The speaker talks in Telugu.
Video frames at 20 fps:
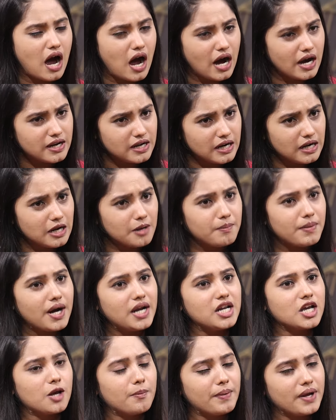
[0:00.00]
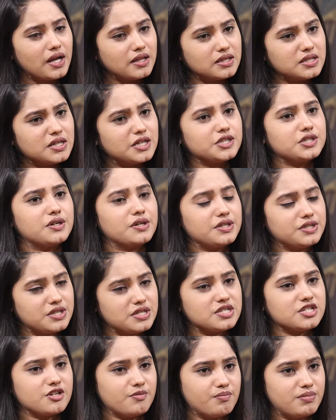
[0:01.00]
ఆరేళ్ల బాలికపై అత్యాచారం
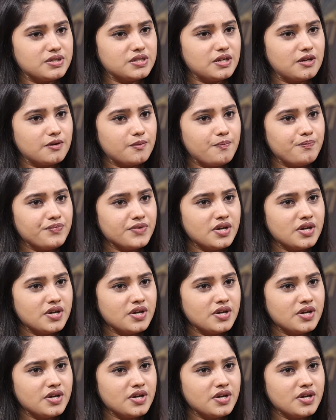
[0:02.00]
చేసి చంపేశారు